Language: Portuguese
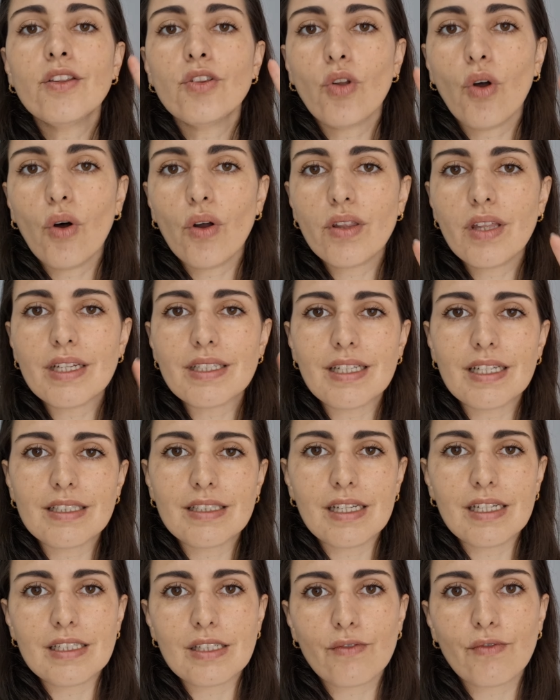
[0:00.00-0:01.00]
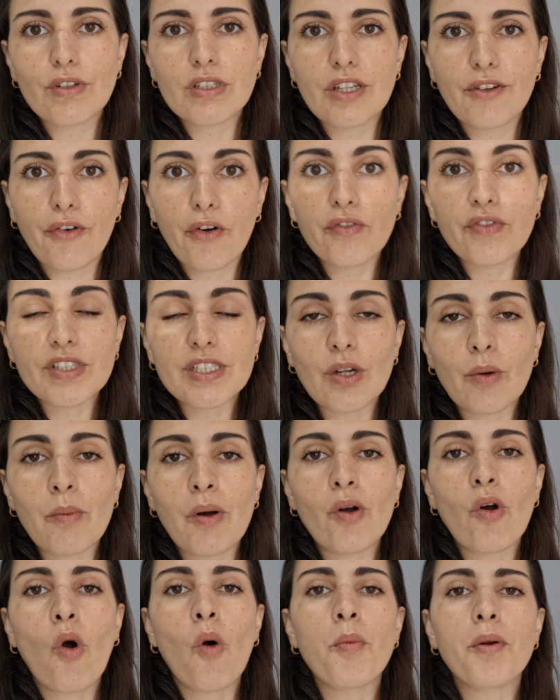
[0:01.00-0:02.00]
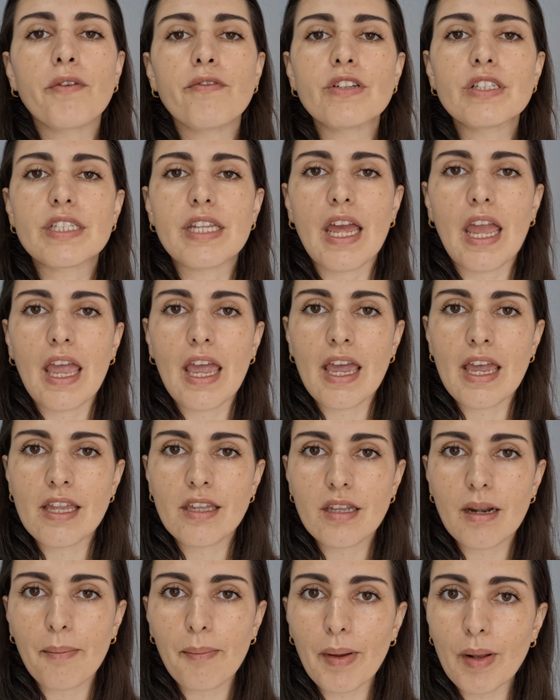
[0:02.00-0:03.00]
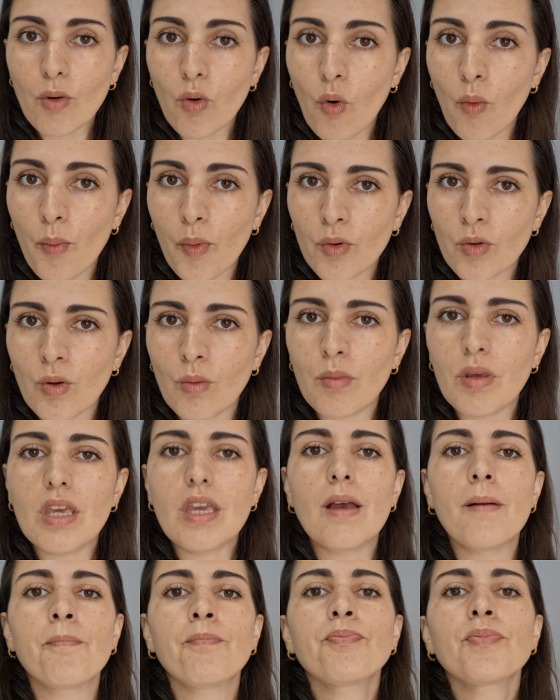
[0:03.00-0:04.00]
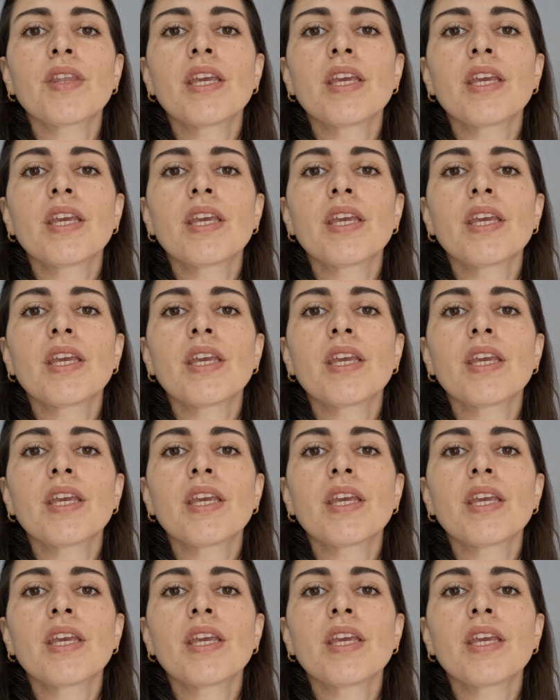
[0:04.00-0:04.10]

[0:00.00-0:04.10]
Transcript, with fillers: todas as vezes que você for fazer uma compra, você entra pelo Cuponomia,